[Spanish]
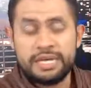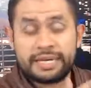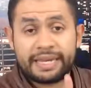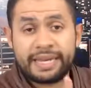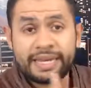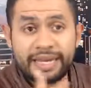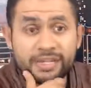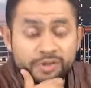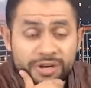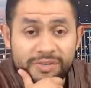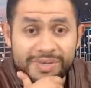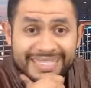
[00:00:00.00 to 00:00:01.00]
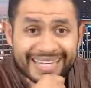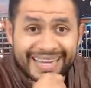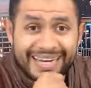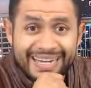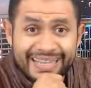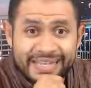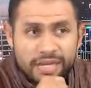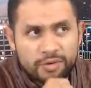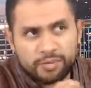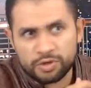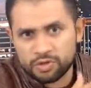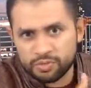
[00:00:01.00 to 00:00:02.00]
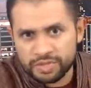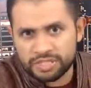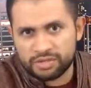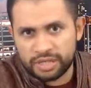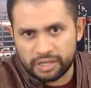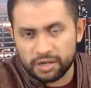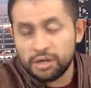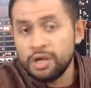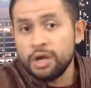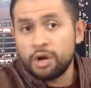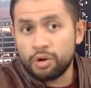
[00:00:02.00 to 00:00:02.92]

¿Y creen que eso les va a hacer ganar dinero? Por supuesto que no.